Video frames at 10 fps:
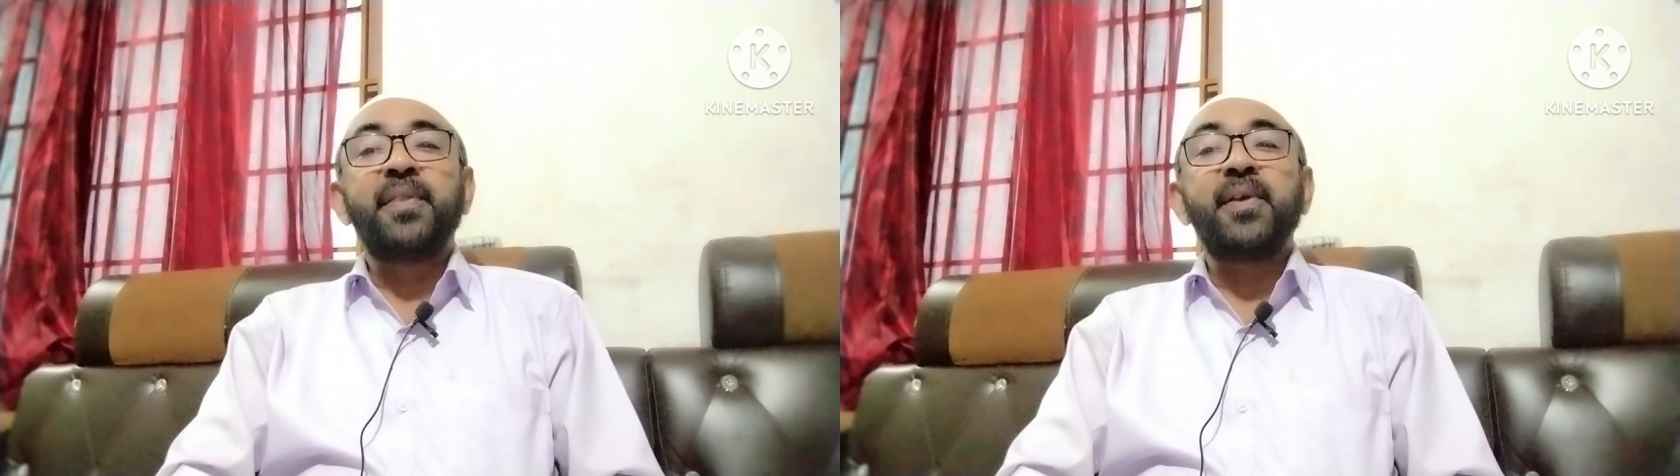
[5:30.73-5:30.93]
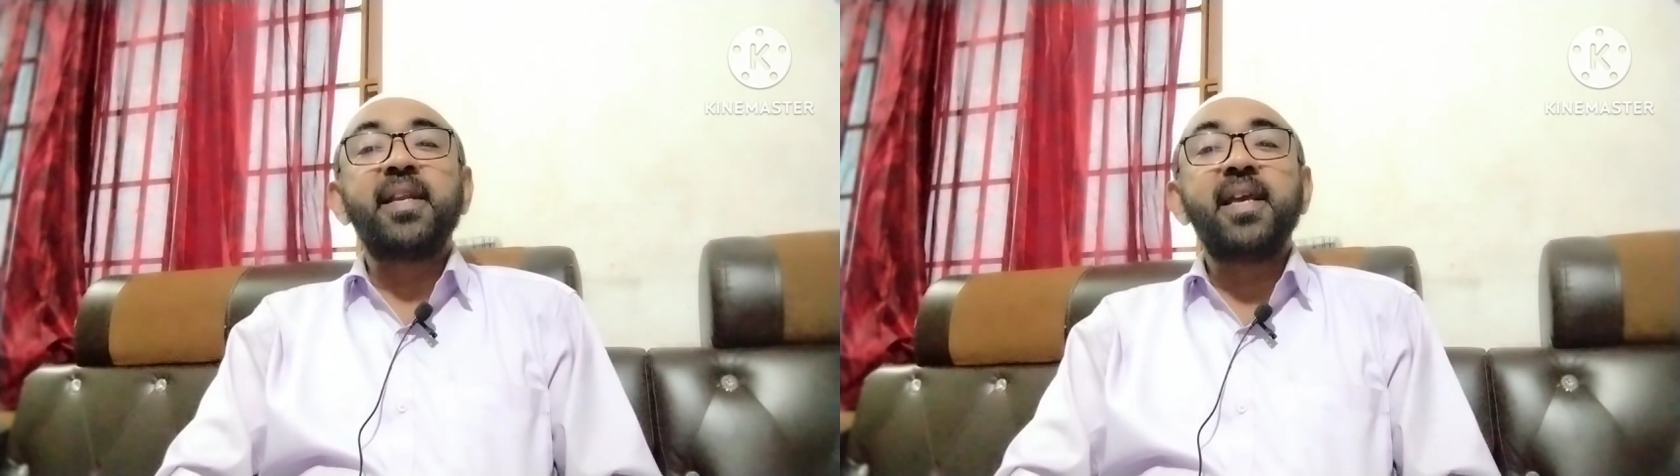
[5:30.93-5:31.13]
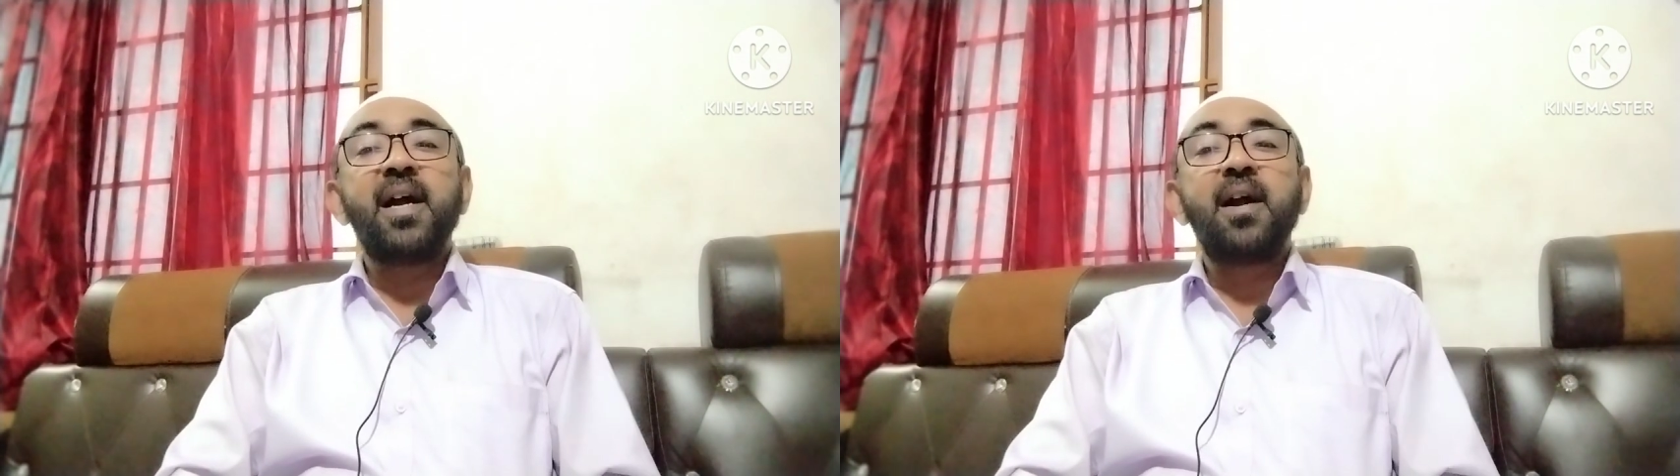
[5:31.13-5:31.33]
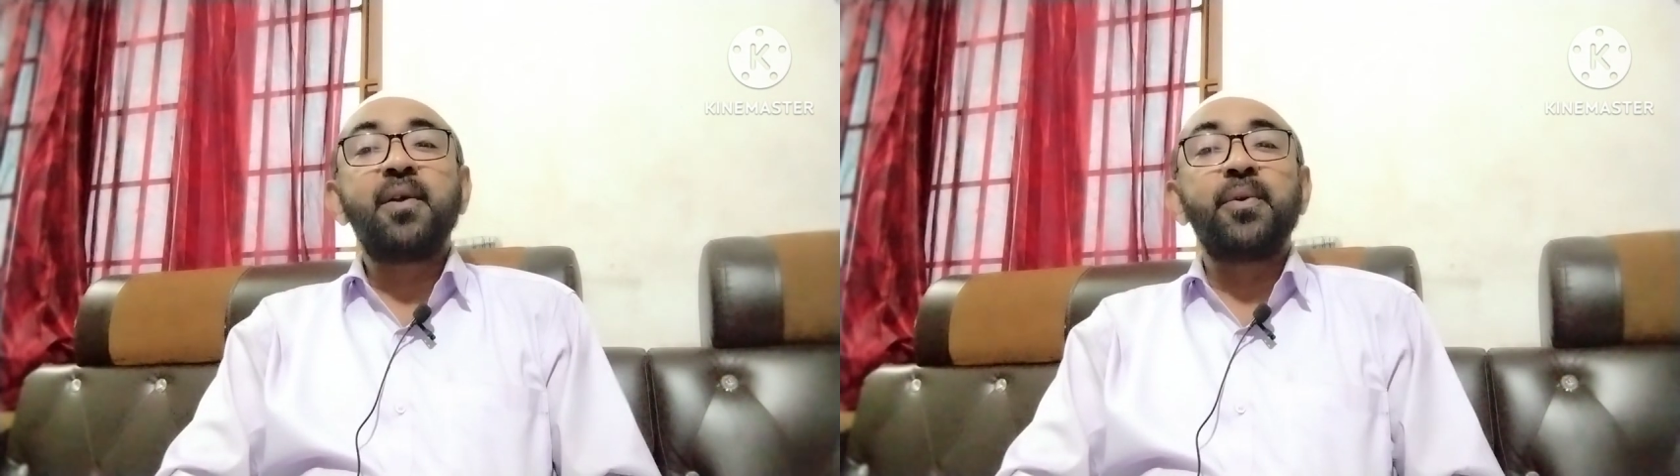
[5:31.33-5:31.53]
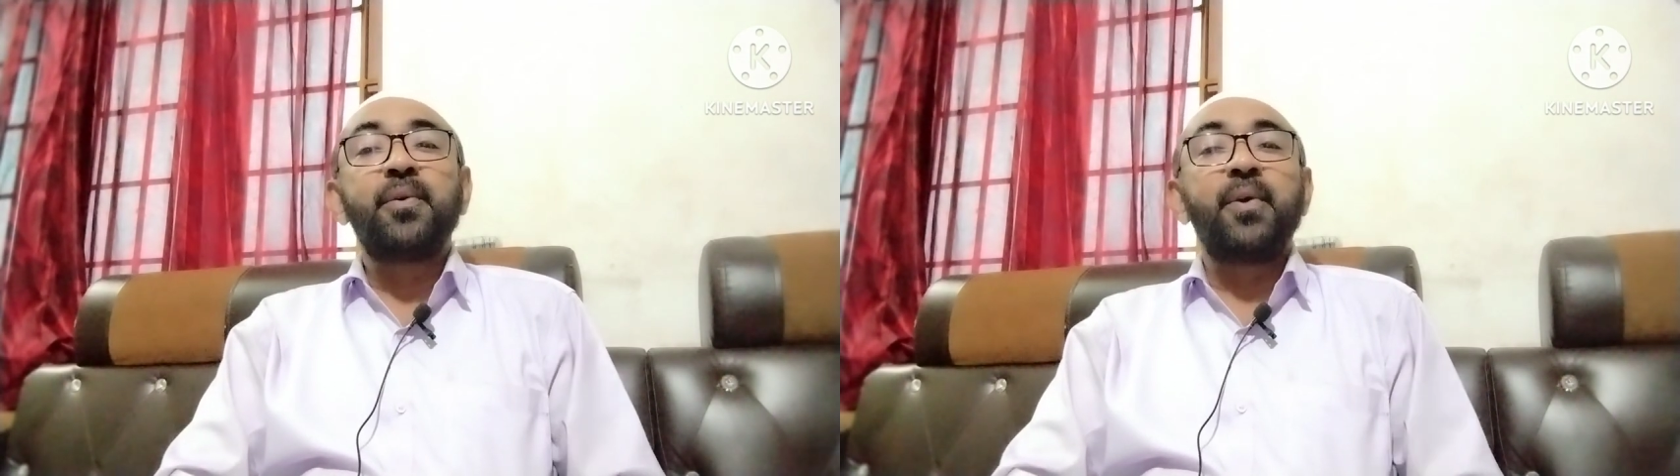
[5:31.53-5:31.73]

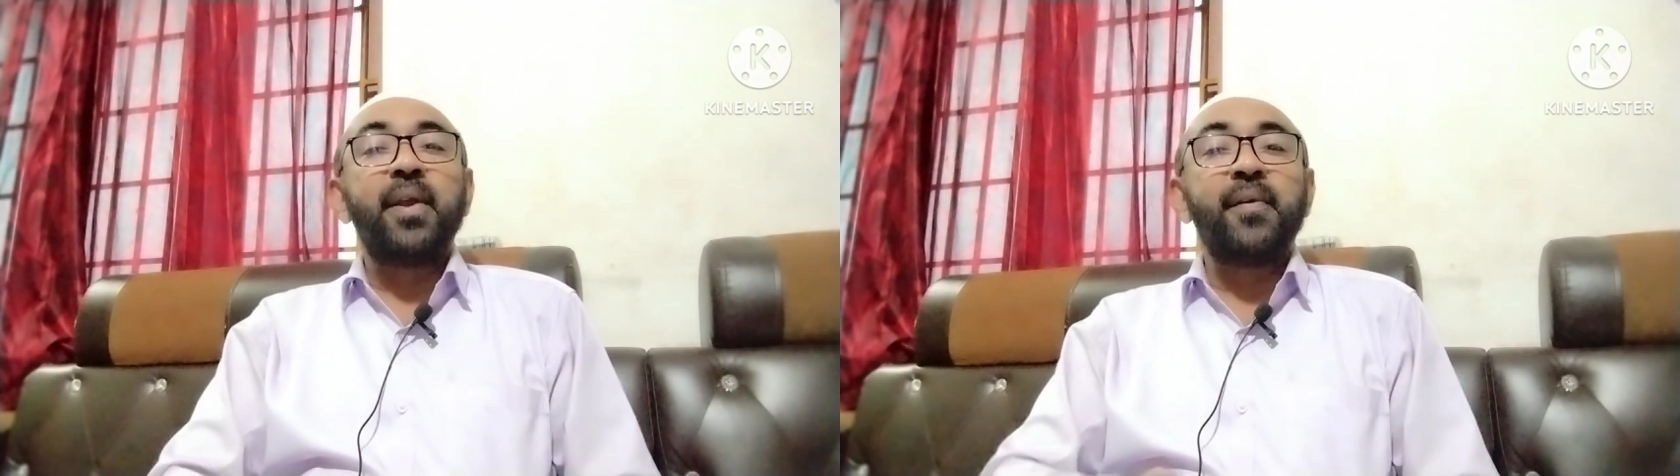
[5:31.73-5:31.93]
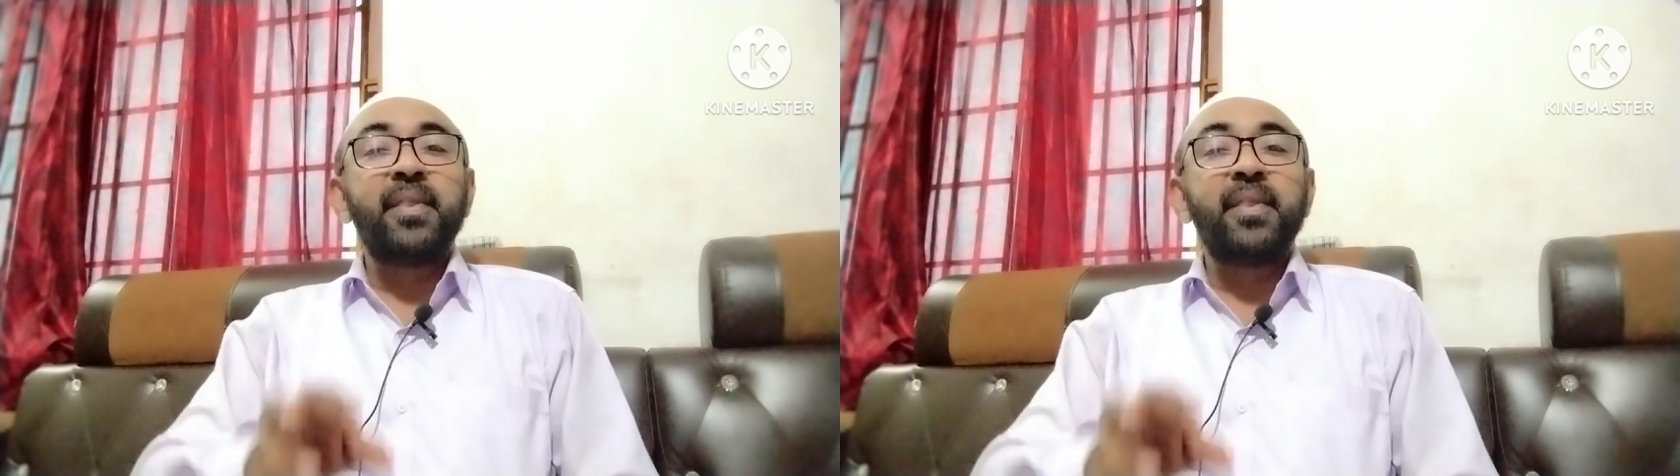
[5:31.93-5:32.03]
நெத்தனியாகுவை